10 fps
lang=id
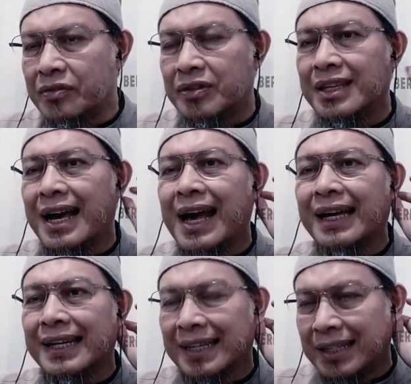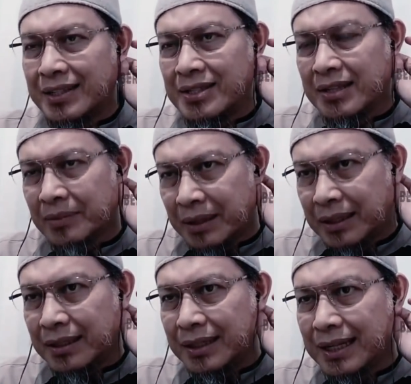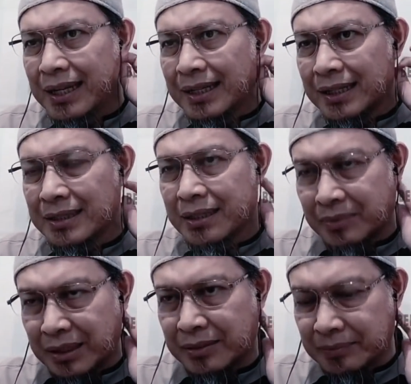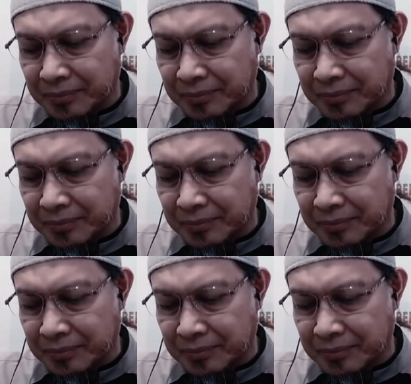di akhir zaman di akhir zaman